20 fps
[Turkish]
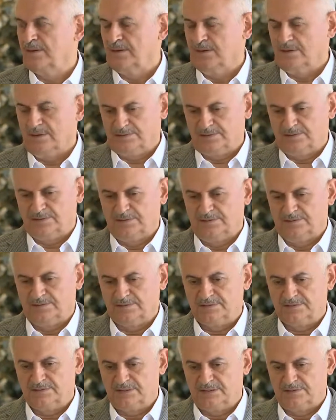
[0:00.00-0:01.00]
asıl
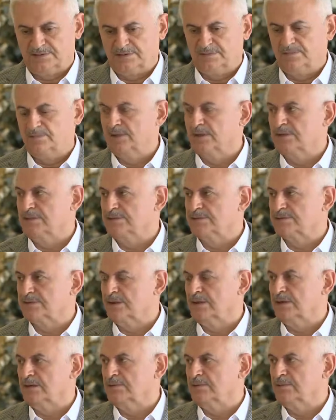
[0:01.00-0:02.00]
seçimlerin
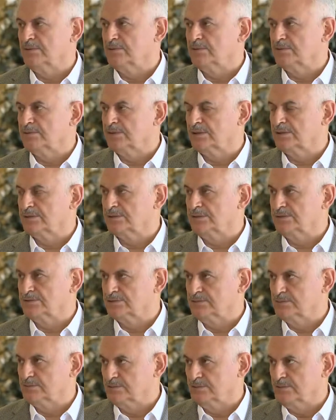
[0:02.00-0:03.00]
sahibi Yüksek
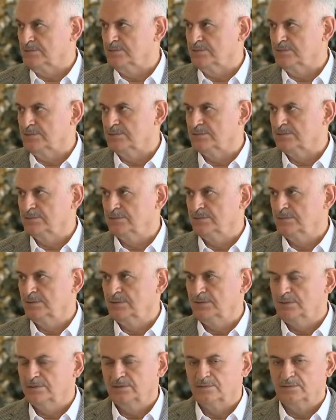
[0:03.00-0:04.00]
Seçim Kurulu'dur.
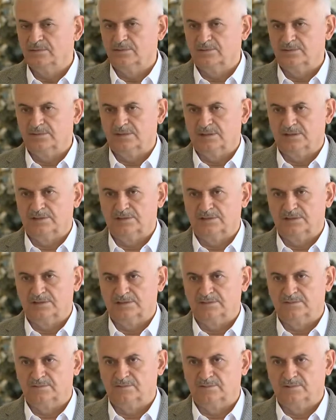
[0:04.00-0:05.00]
Yüksek
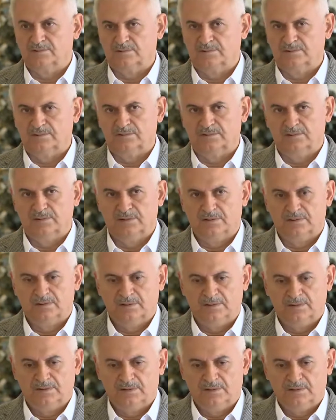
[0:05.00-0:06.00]
Seçim Kurulu
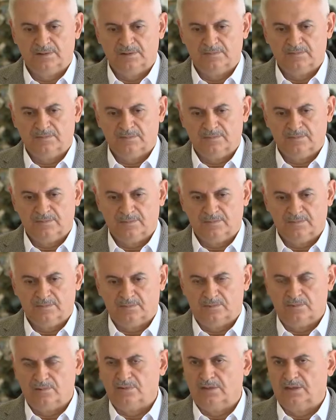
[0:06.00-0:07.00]

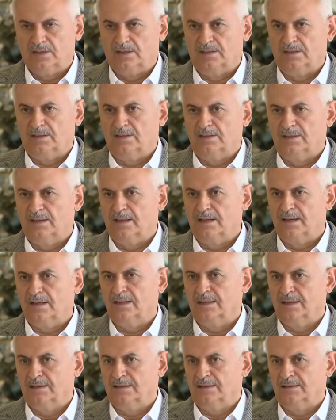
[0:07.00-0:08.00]
ülkenin
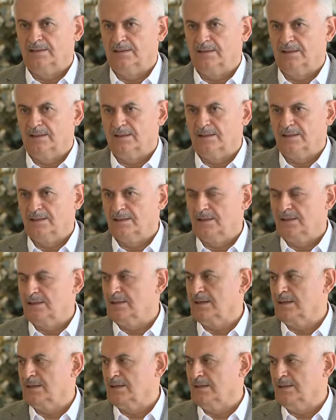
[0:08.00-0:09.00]
her yerinde
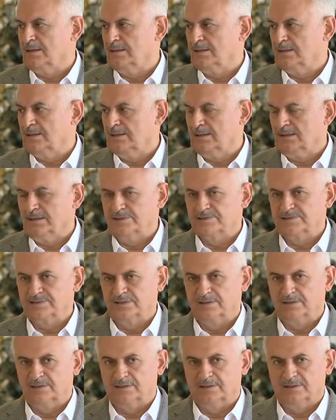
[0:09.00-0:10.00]
gerekli
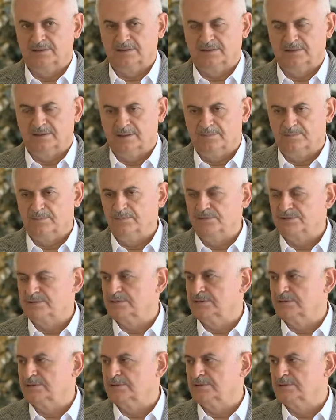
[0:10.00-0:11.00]
hazırlıkları
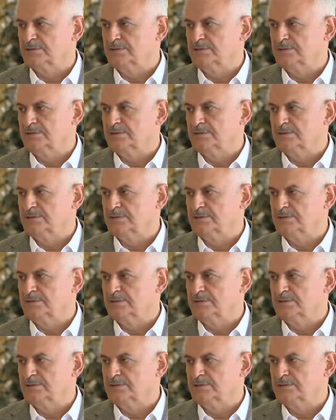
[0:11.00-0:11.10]
yapmıştır.